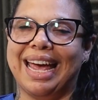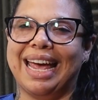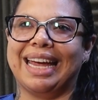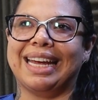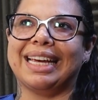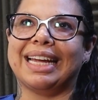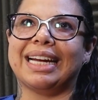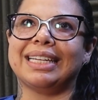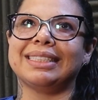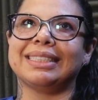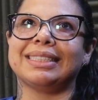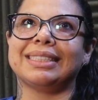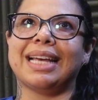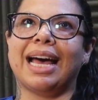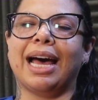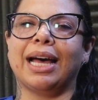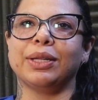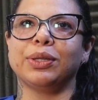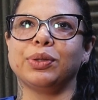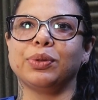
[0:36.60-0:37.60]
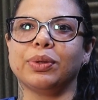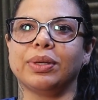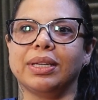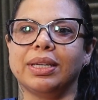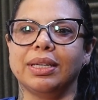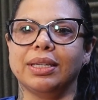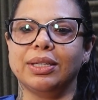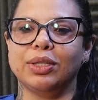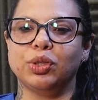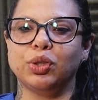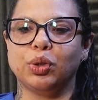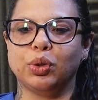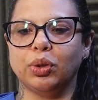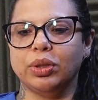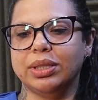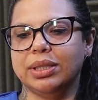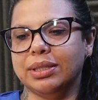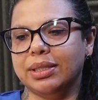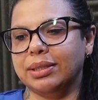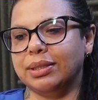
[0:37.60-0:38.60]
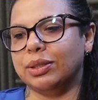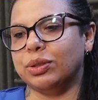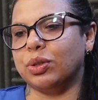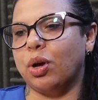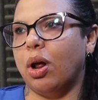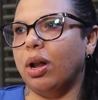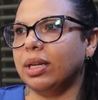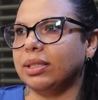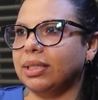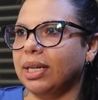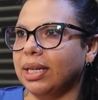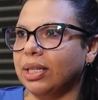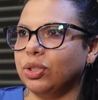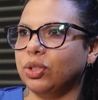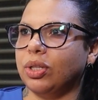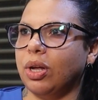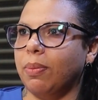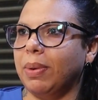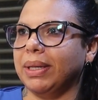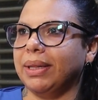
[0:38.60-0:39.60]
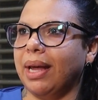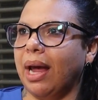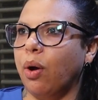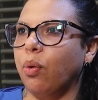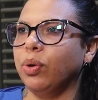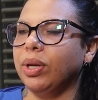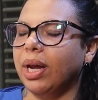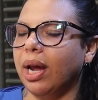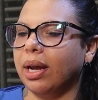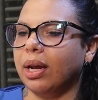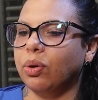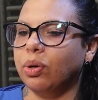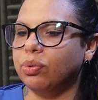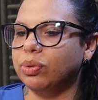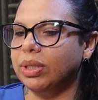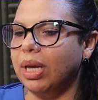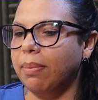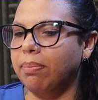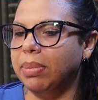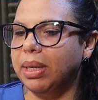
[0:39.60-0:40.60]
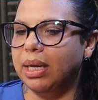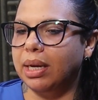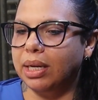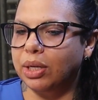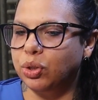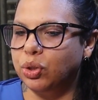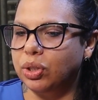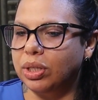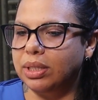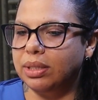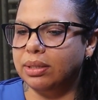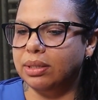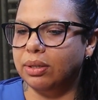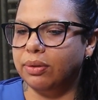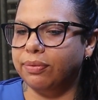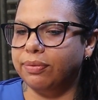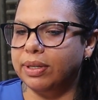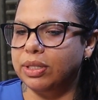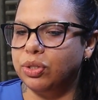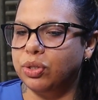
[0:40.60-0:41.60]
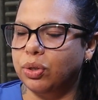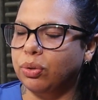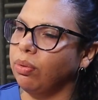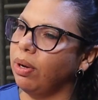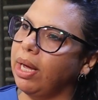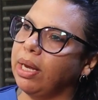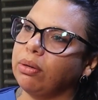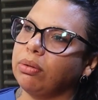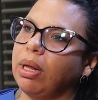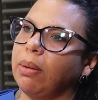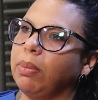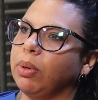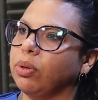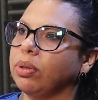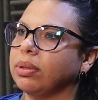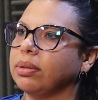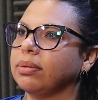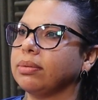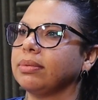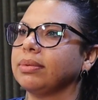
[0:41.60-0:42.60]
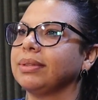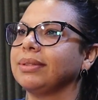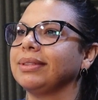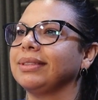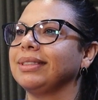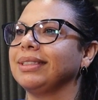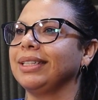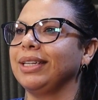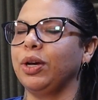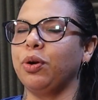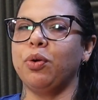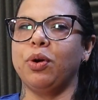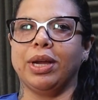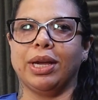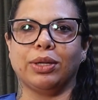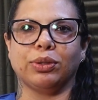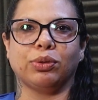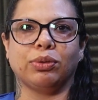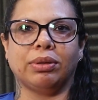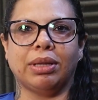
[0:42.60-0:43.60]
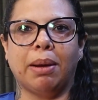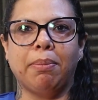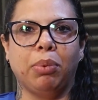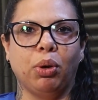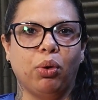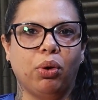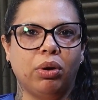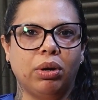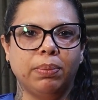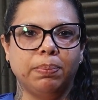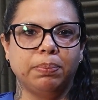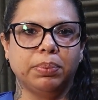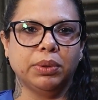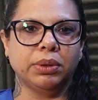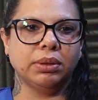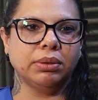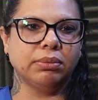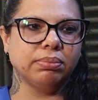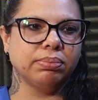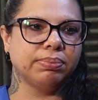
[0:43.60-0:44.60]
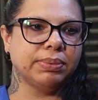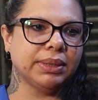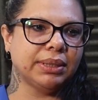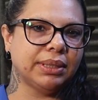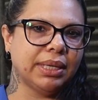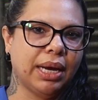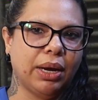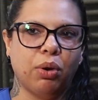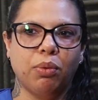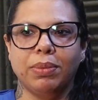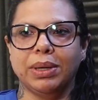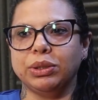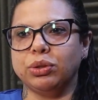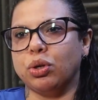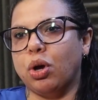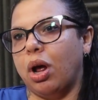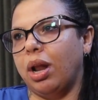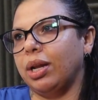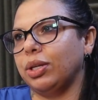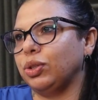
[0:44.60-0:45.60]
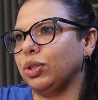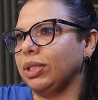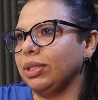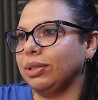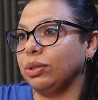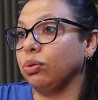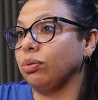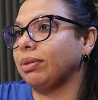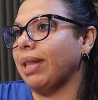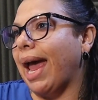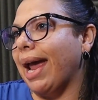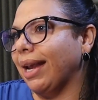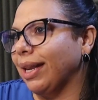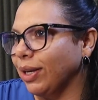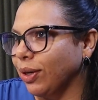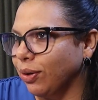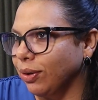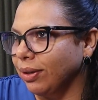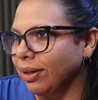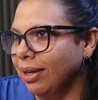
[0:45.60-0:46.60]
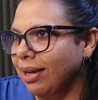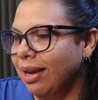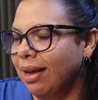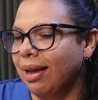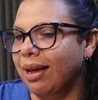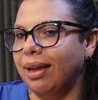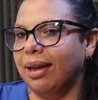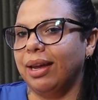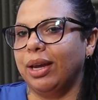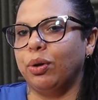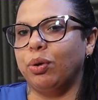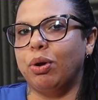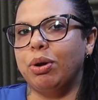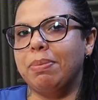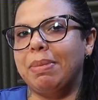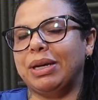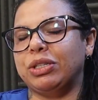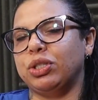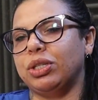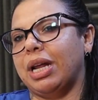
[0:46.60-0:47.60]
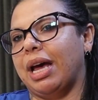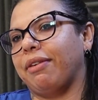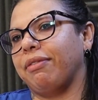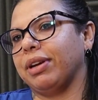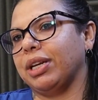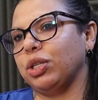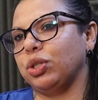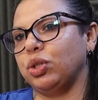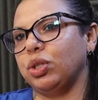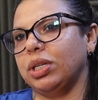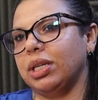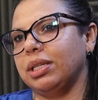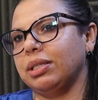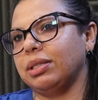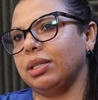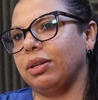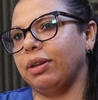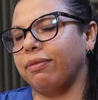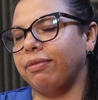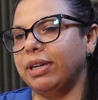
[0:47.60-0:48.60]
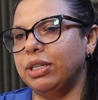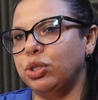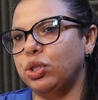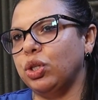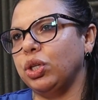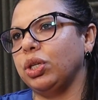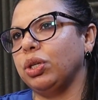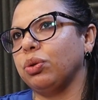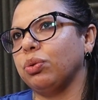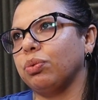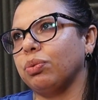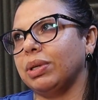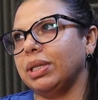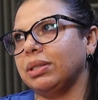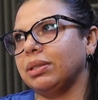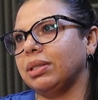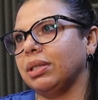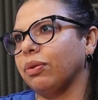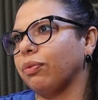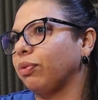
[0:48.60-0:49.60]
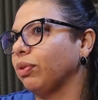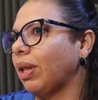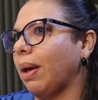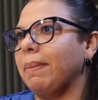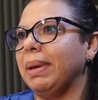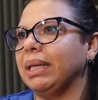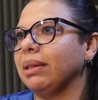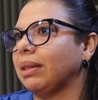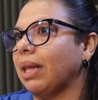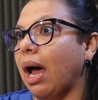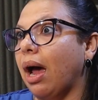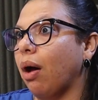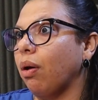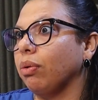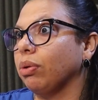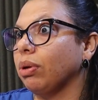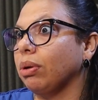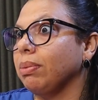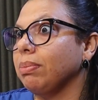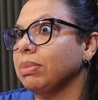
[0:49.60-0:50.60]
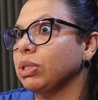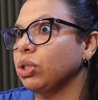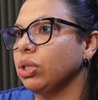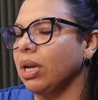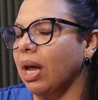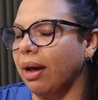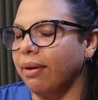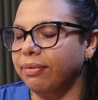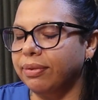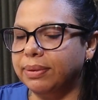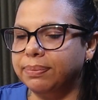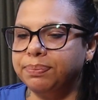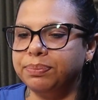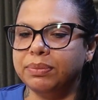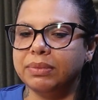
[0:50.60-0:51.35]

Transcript: É engraçado que de todas as escolas daqui de Taubaté, a única que eu não sabia que tinha ensino infantil era o Tablo. Eu conheço o Tablo por ser uma escola de ensino técnico. Eu não imaginava que tinha ensino infantil, ensino fundamental, eu não imaginava.